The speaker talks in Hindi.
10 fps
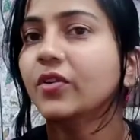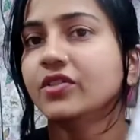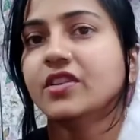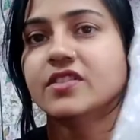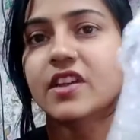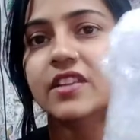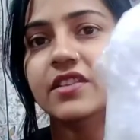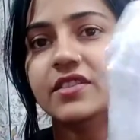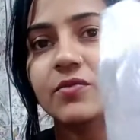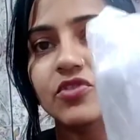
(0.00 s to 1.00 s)
और जस्ट
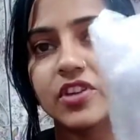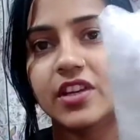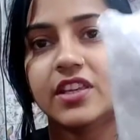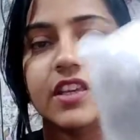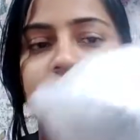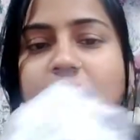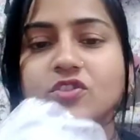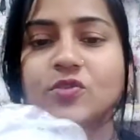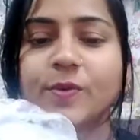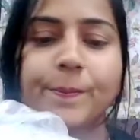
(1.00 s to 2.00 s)
अंदर से मुझे ये
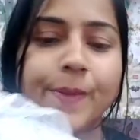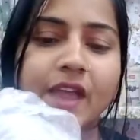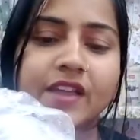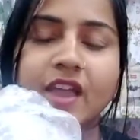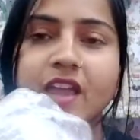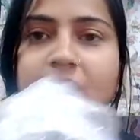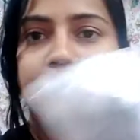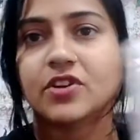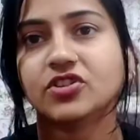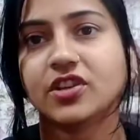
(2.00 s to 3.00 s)
जो पैक है ये
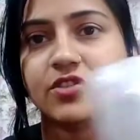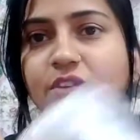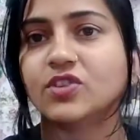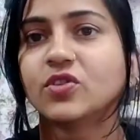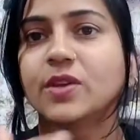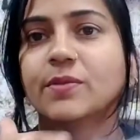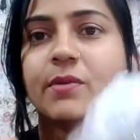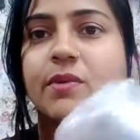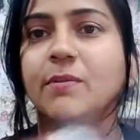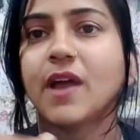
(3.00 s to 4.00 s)
परचेज़ है जो कि
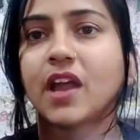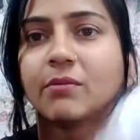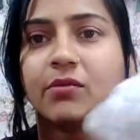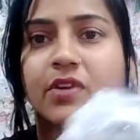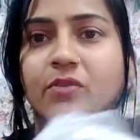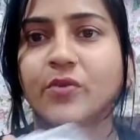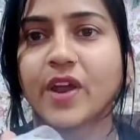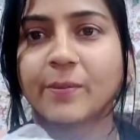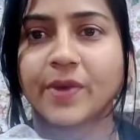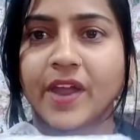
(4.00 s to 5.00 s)
बबल बैग में
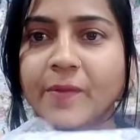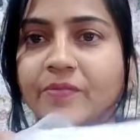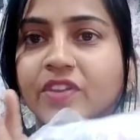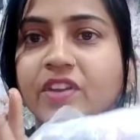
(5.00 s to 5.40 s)
रैप है